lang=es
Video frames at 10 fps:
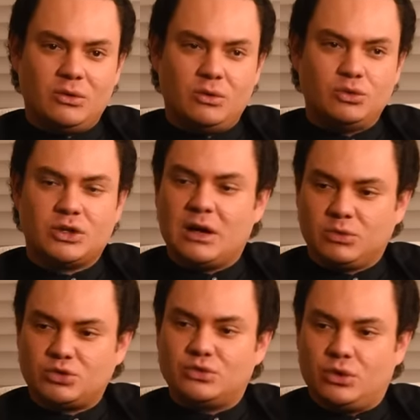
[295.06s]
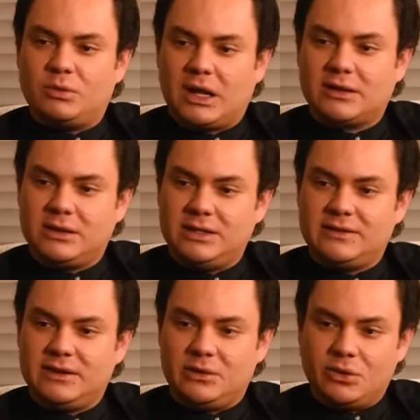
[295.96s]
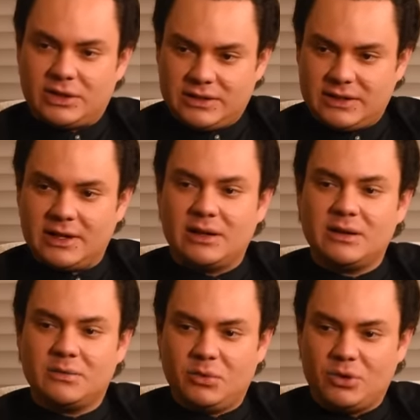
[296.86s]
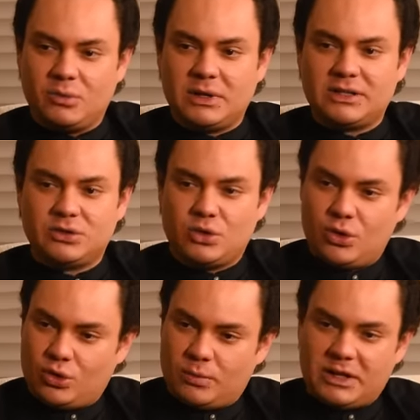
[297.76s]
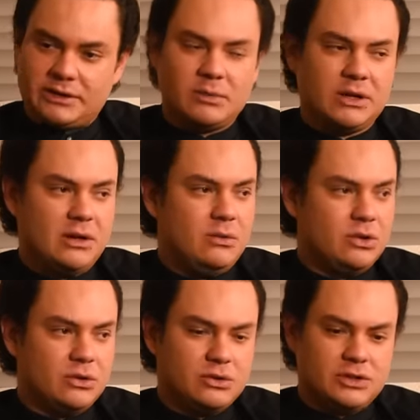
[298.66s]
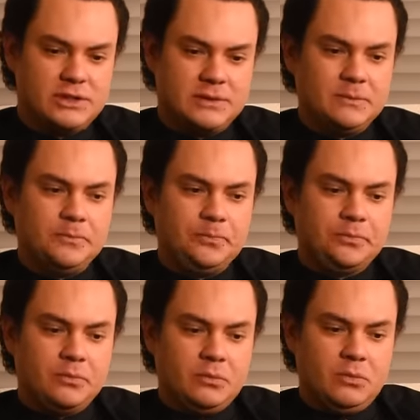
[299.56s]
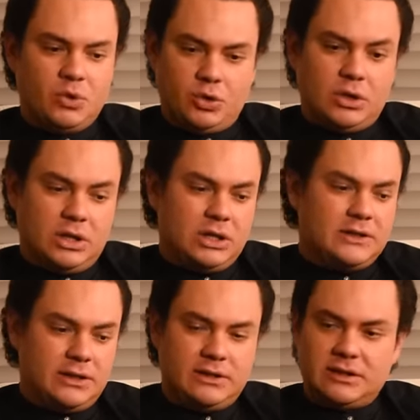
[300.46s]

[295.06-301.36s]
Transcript: buscamos un nombre artístico que sea un poco más sonoro, más llamativo? Entonces, pues yo le dije, sí,